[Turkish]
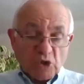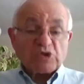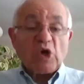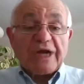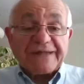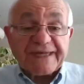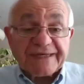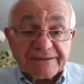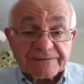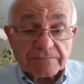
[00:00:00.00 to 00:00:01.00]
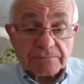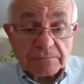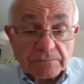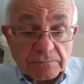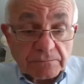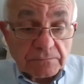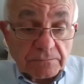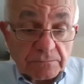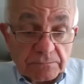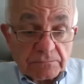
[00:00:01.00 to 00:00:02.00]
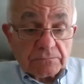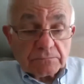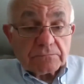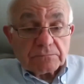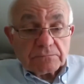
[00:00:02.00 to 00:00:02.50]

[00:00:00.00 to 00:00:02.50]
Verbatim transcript: söylendi. Evet. Yani bu